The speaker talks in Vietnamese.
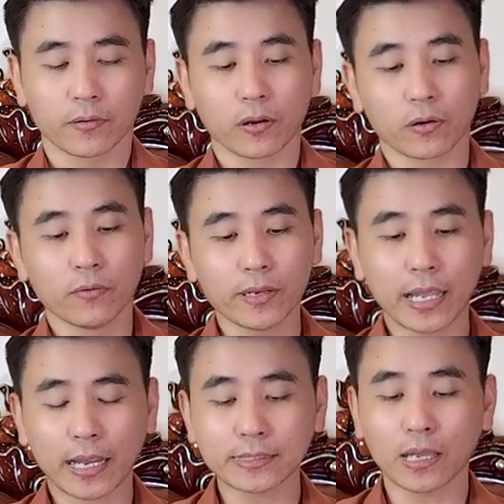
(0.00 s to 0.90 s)
còn đối với
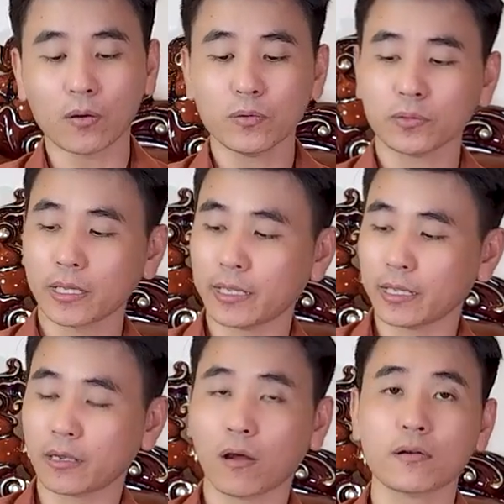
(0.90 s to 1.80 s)
da cá sấu
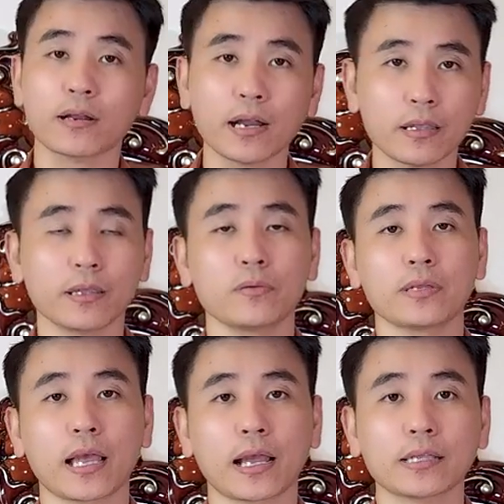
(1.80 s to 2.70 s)
thì có rất nhiều
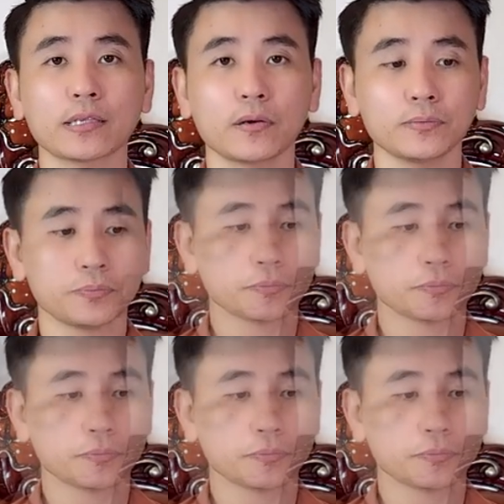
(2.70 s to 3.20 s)
da cá sấu